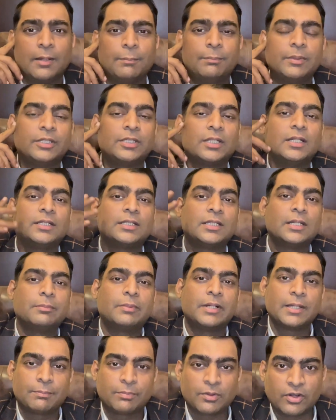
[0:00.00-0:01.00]
आप इतने इतने
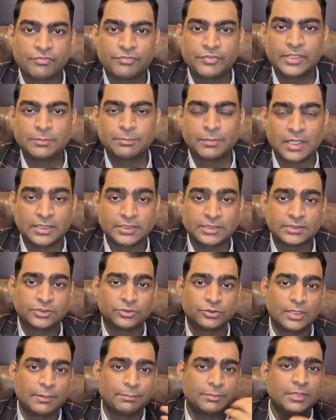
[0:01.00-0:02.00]
बड़े प्रॉफिट मार्जिन
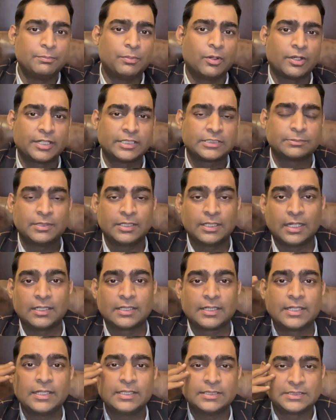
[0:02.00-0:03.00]
जो है अपनी पॉकेट्स में
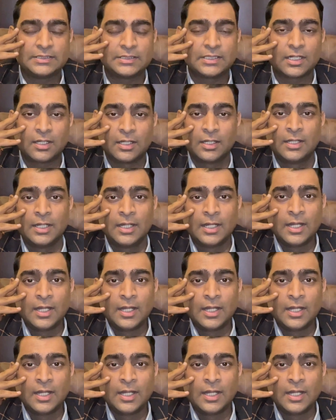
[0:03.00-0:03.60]
डाल रहे हैं इसी तरह